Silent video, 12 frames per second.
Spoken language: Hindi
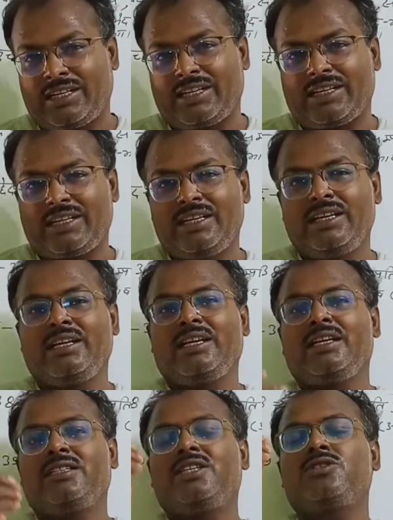करेगा
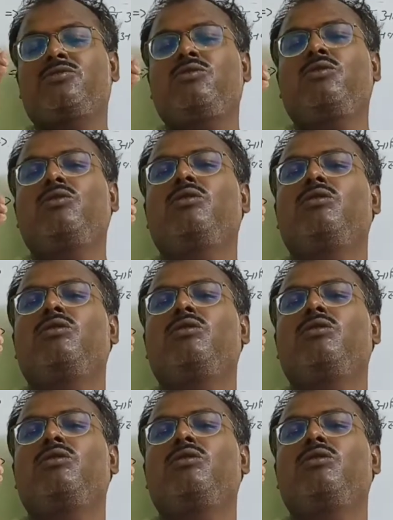जिसको